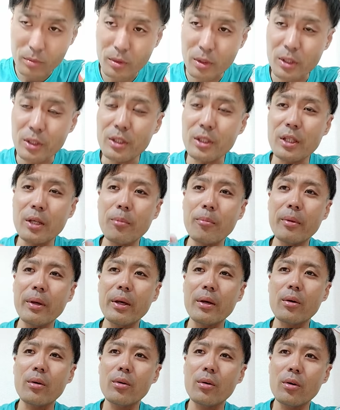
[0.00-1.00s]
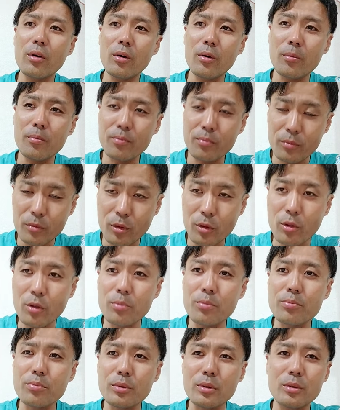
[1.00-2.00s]
1軒目こう
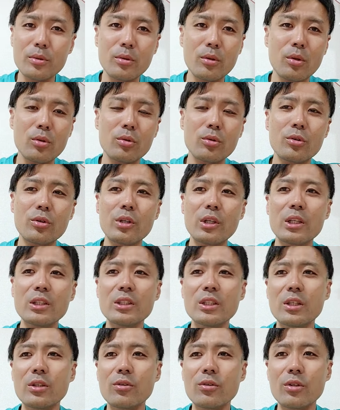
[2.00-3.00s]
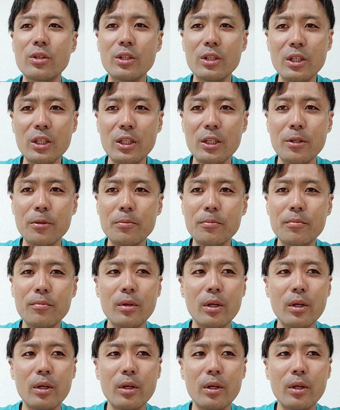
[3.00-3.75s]
ドロップお届けした時に